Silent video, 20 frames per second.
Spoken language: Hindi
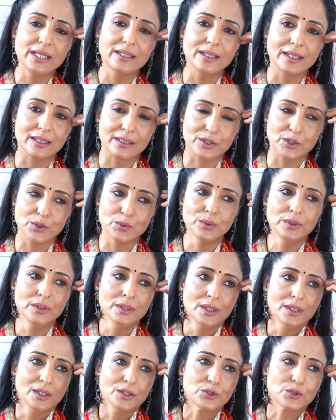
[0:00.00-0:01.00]
नहीं देखती हूँ
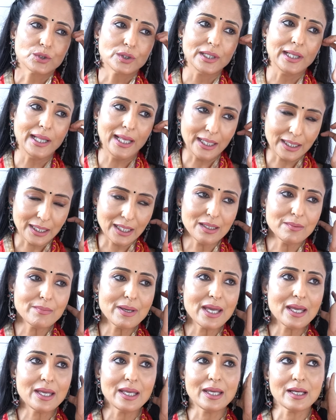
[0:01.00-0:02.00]
लेकिन
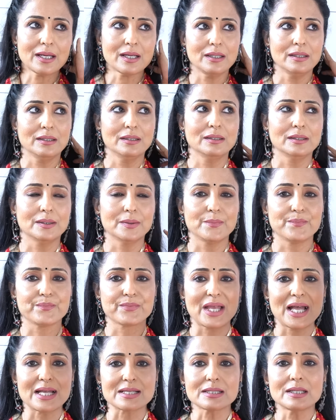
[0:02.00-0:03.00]
मैं एक
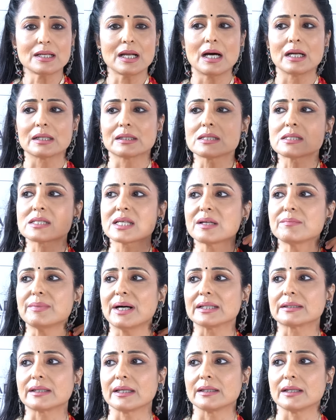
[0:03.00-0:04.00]
एज एन आर्टिस्ट एक
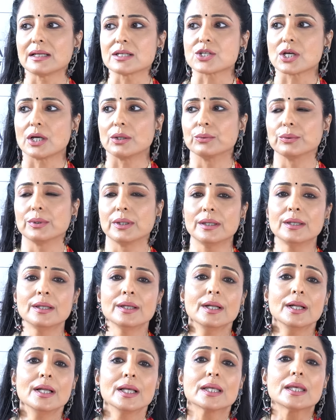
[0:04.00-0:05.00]
बात कहना चाहूँगी
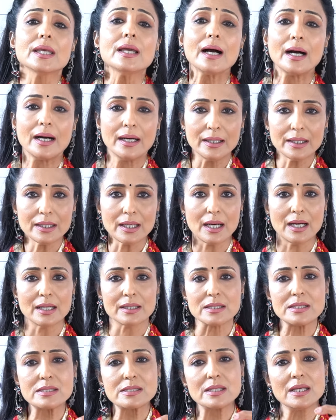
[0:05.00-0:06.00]
कि हर
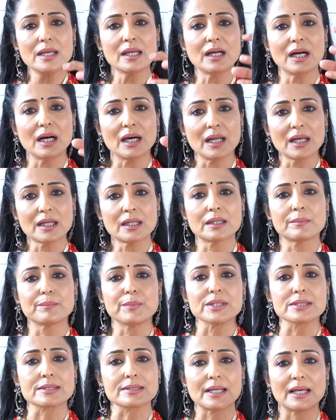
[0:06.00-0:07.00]
आर्टिस्ट की एक अलग
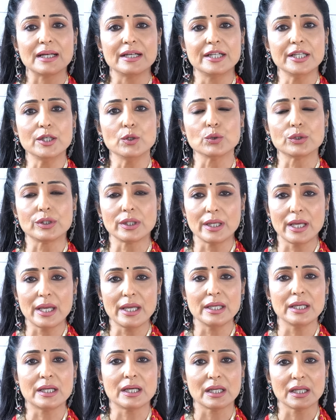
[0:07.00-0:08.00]
पर्सनालिटी होती है
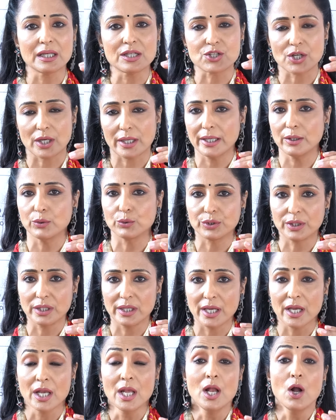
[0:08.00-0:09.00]
एक अलग जगह
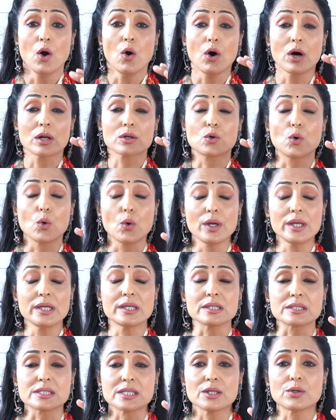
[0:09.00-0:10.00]
होती है और कोई
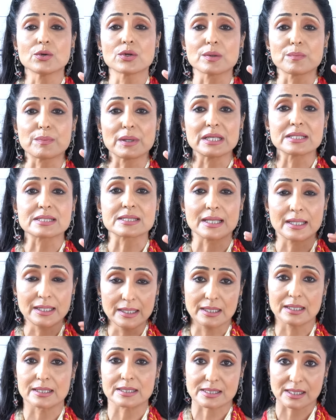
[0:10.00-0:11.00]
किसी को रिप्लेस नहीं
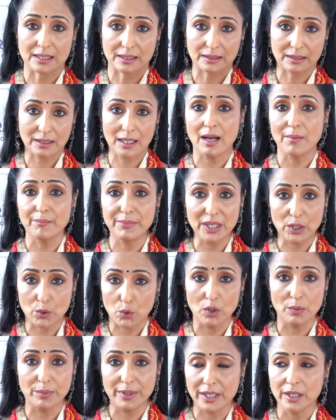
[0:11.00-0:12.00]
कर सकता
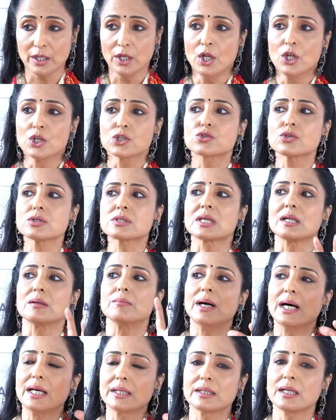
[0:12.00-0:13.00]
बिल्कुल भी सो so,
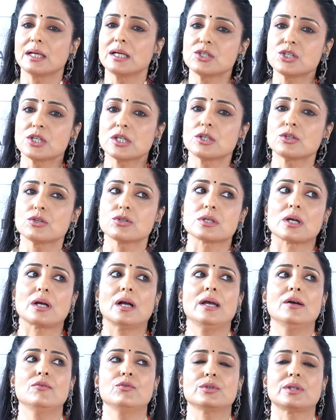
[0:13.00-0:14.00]
सलमान खान जी की जो जगह
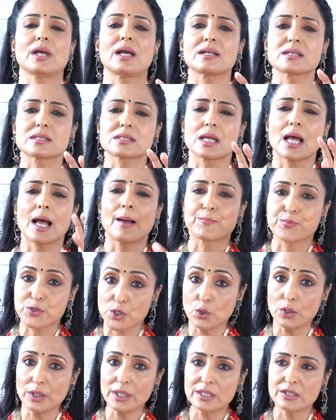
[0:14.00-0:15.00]
है वो दैट इज़
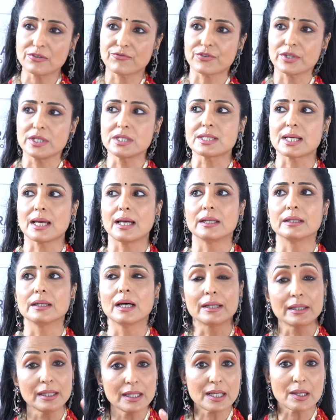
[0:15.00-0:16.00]
एब्सोल्युटली डिफरेंट एंड
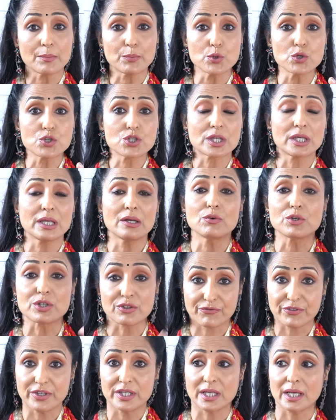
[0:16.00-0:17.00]
अनिल कपूर जी की है वो
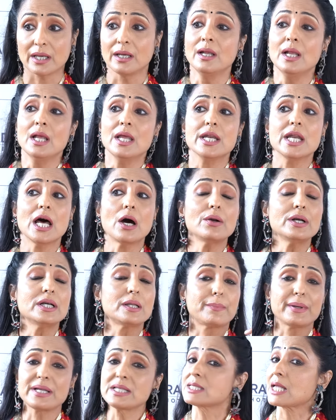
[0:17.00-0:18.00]
डिफरेंट है नाउ इट
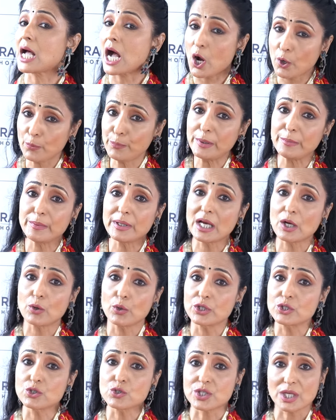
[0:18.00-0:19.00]
डिपेंड्स हाउ पीपल आर
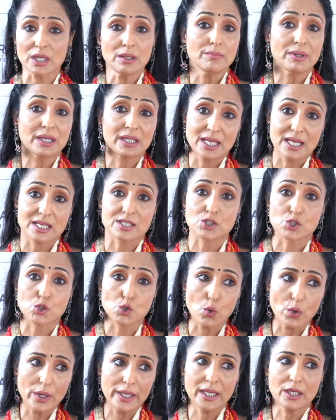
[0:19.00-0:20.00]
गोइंग टू टेक बट येस
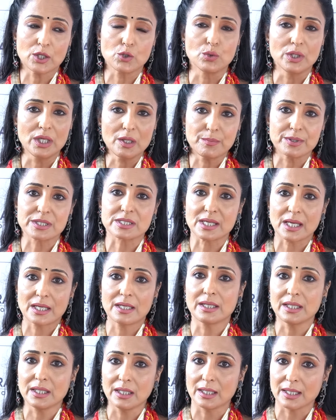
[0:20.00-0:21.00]
जो एक यूनिक
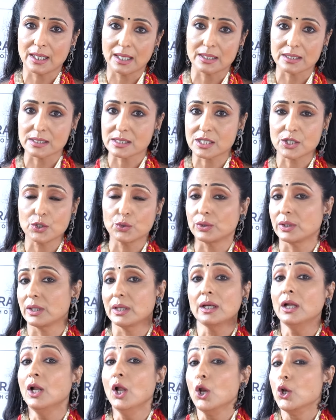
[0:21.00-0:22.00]
पर्सनैलिटी हर आर्टिस्ट की होती
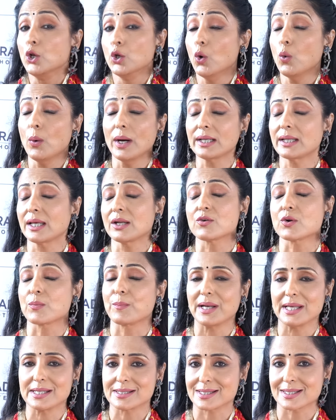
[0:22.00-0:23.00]
है नो वन कैन
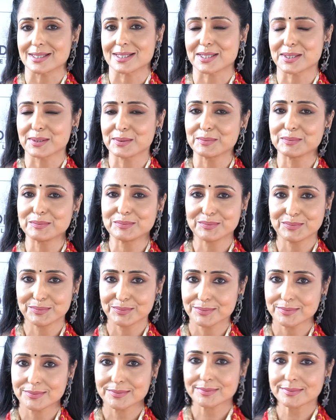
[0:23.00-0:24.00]
रिप्लेस
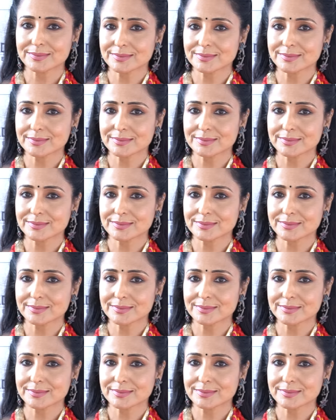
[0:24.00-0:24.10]
इट